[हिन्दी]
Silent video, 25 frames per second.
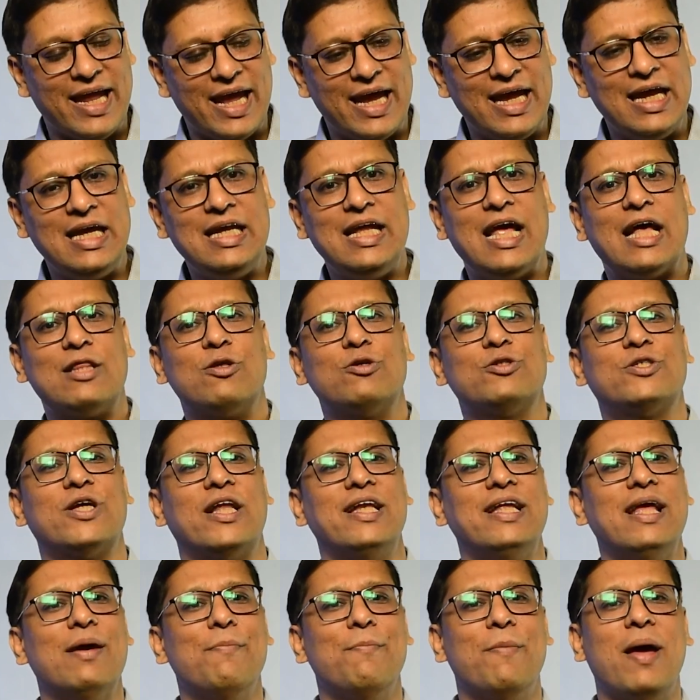नहीं लिया तो
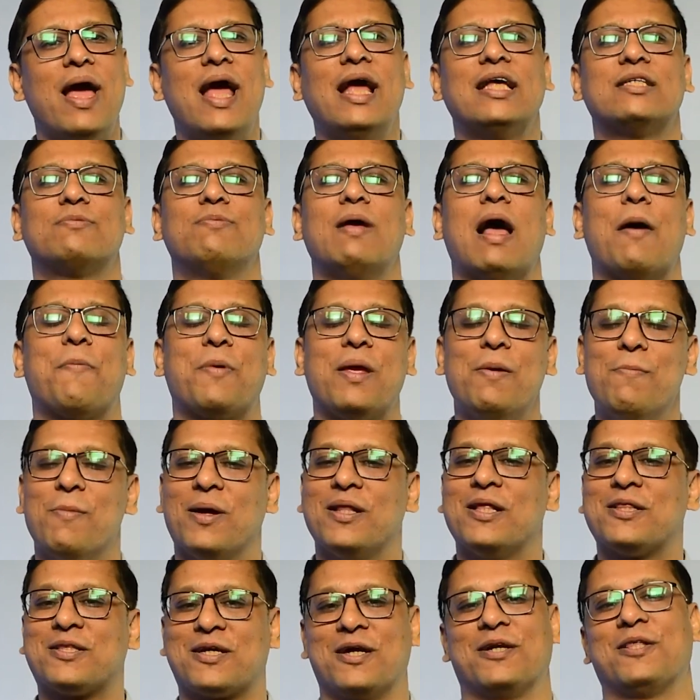चलिए मैं इसमें आपकी
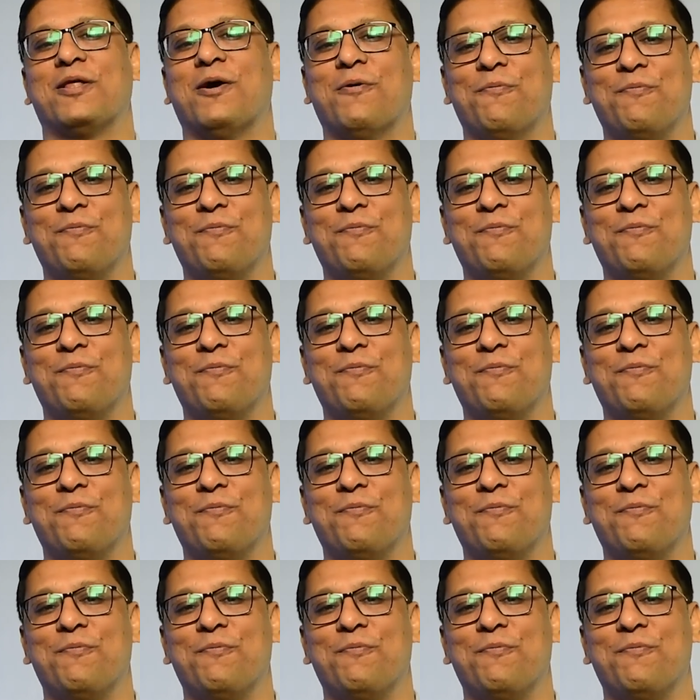मदद करता